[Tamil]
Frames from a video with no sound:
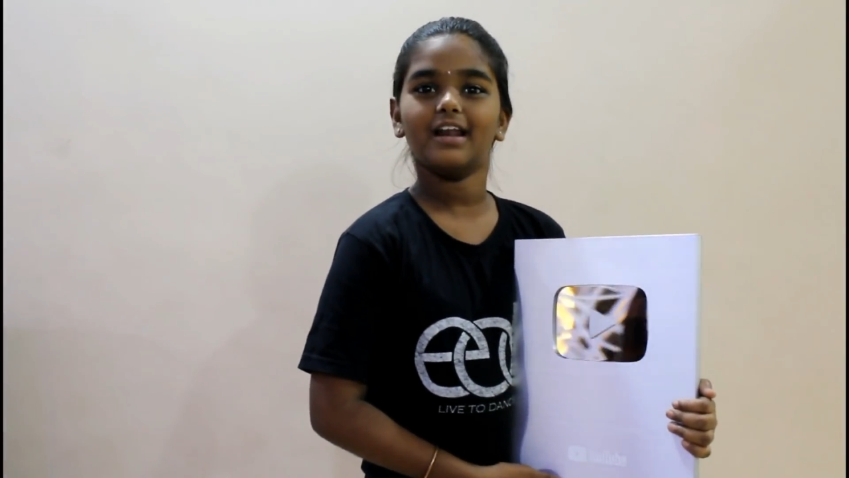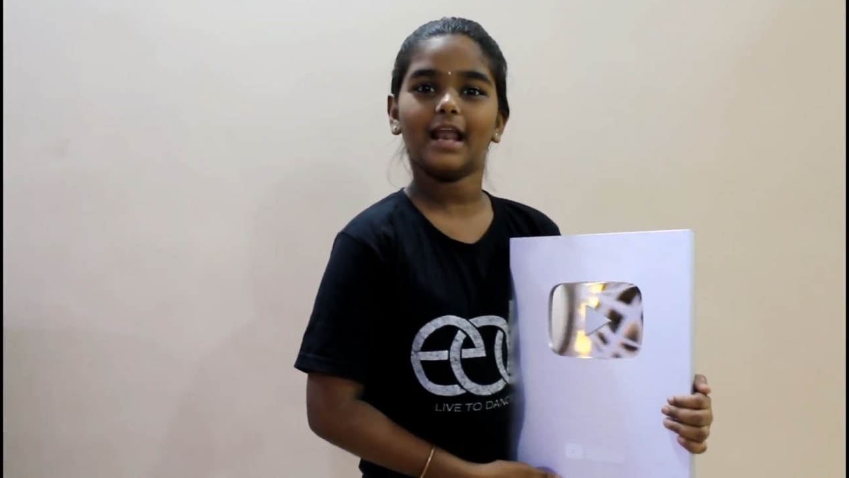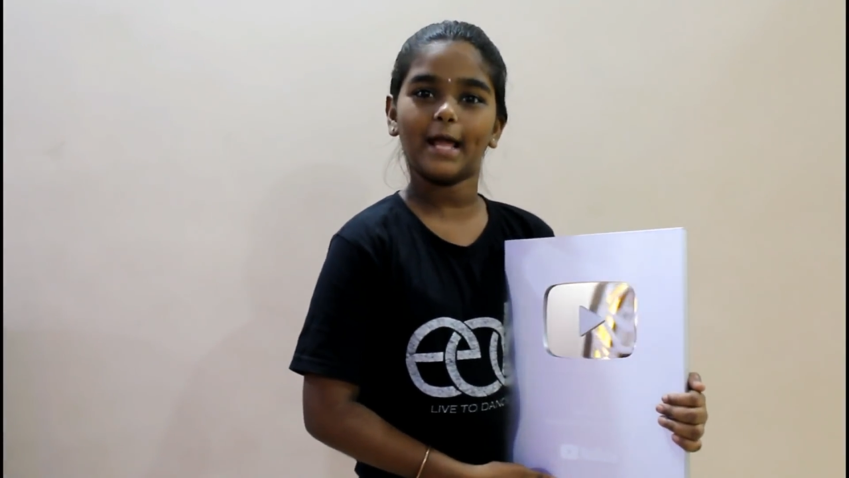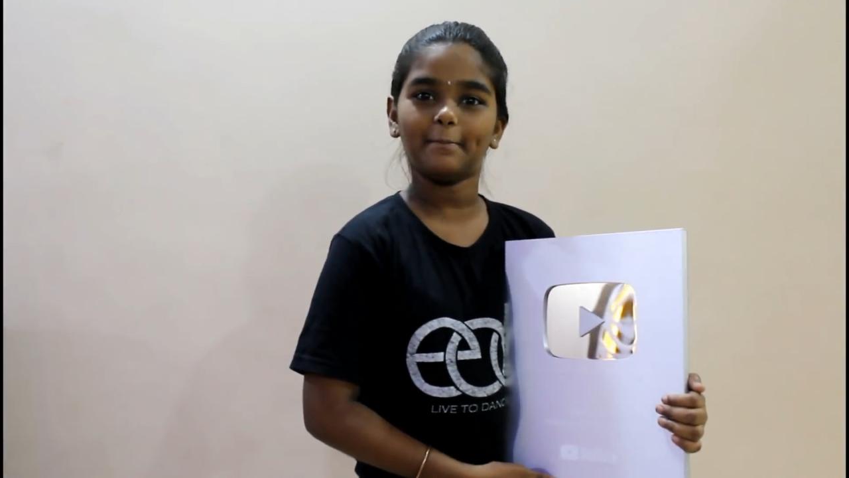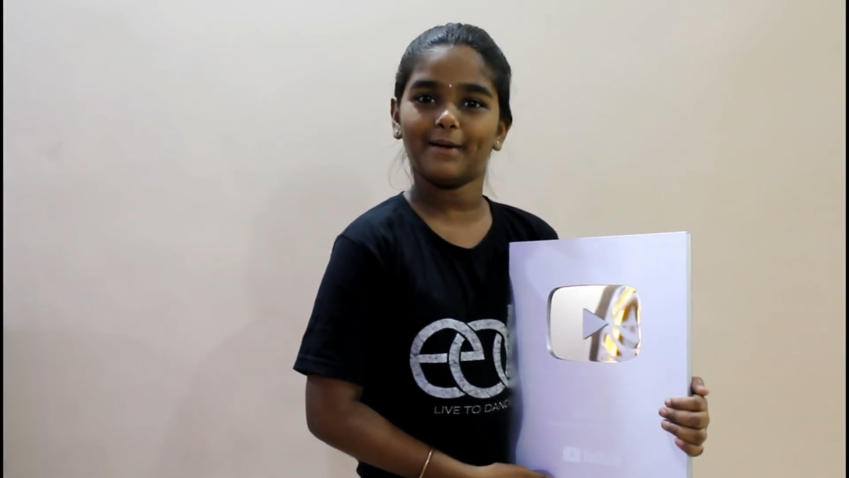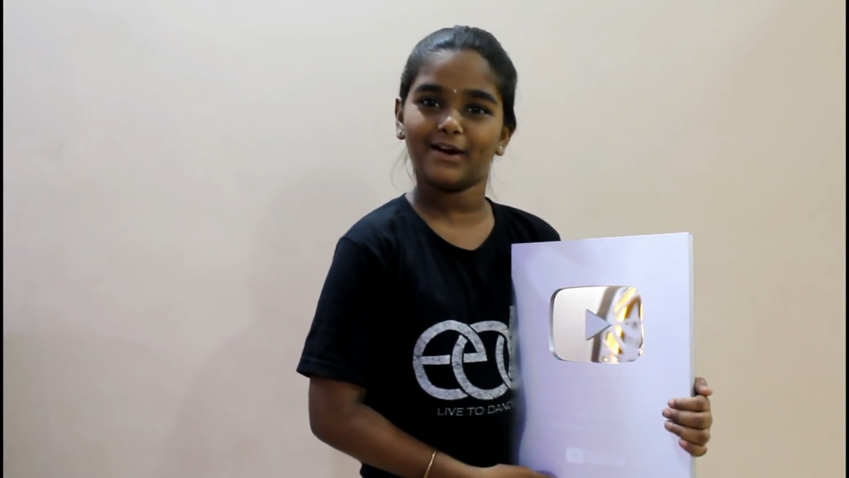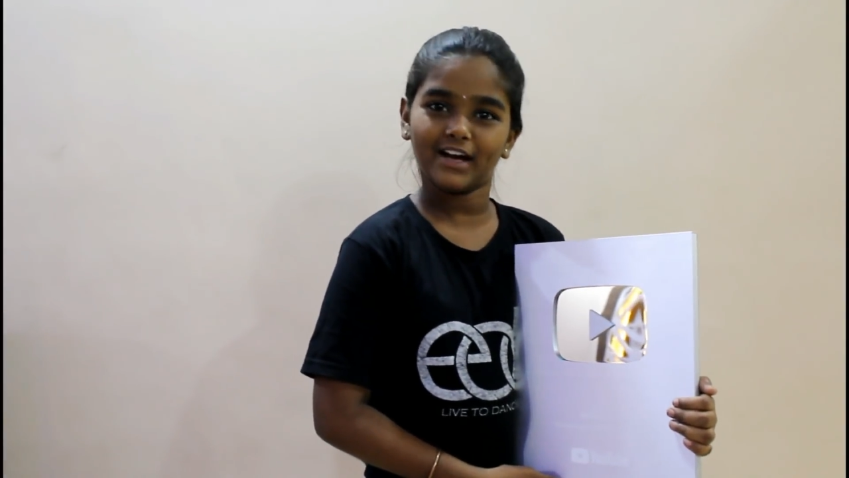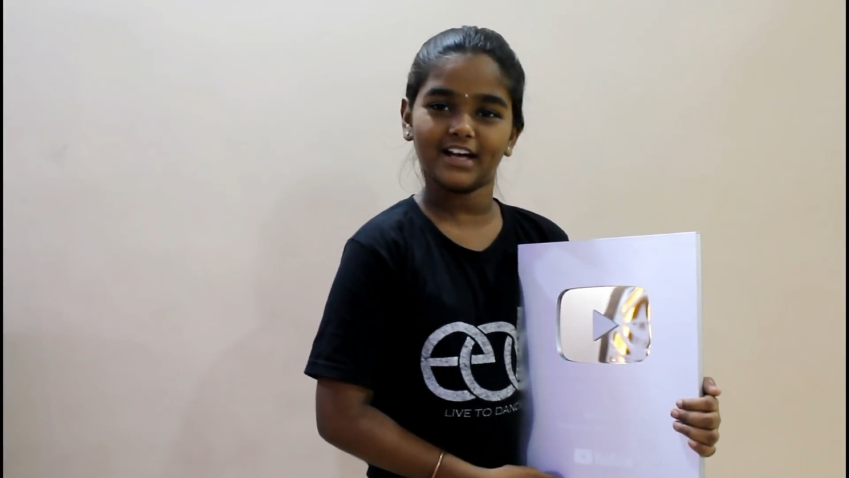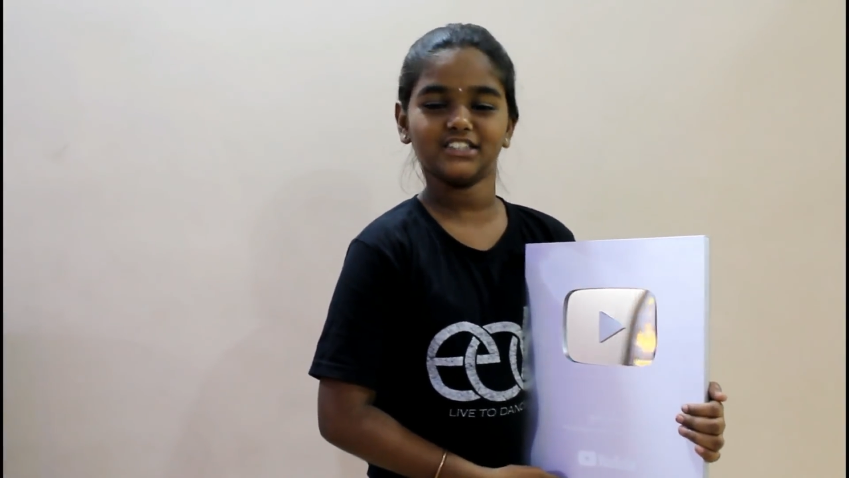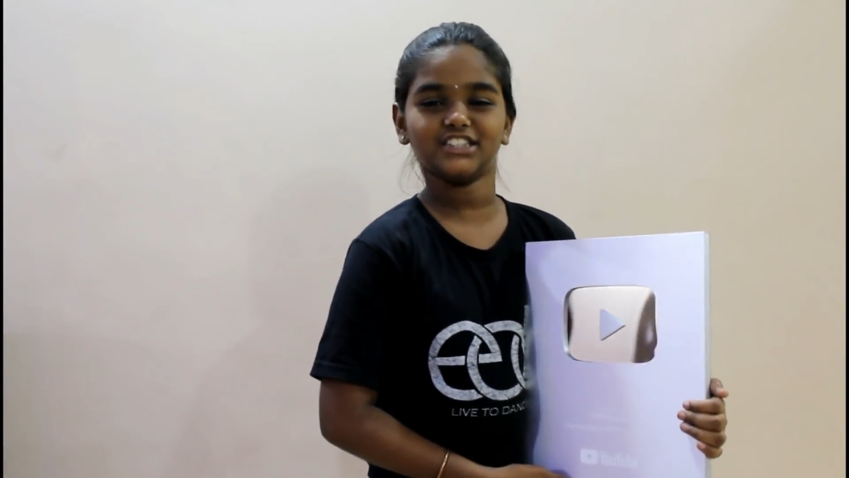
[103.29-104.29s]
லைக்
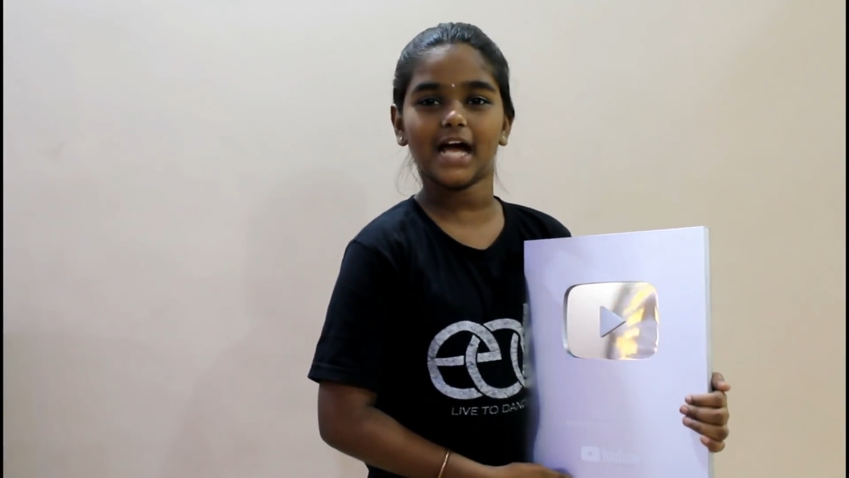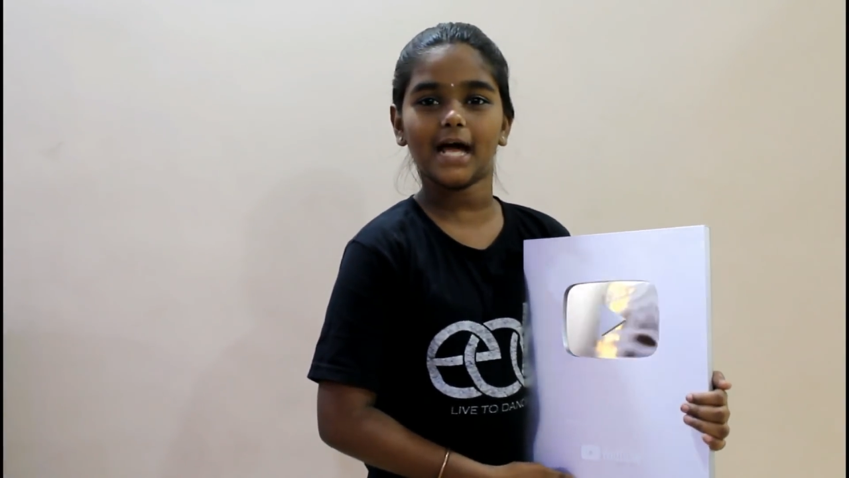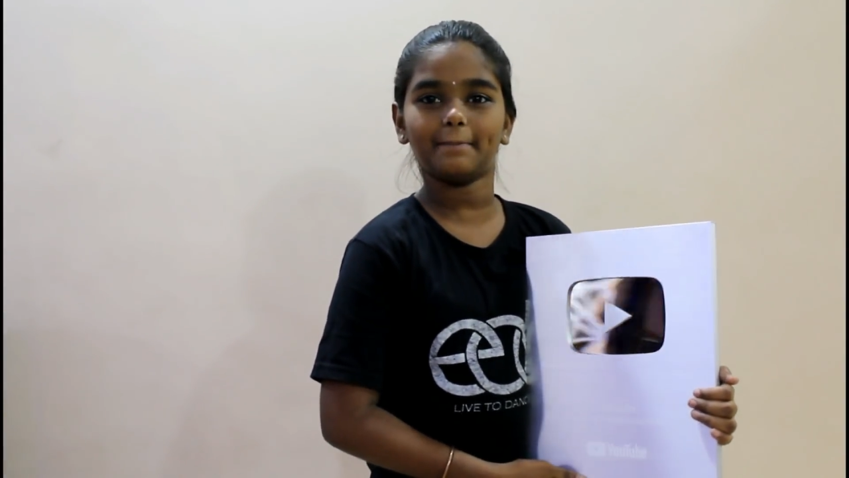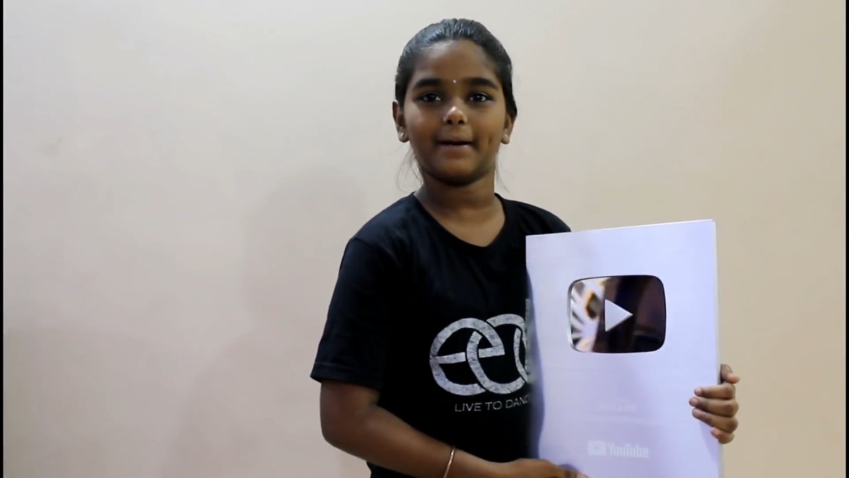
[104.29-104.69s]
பண்ணுங்க ஷேர்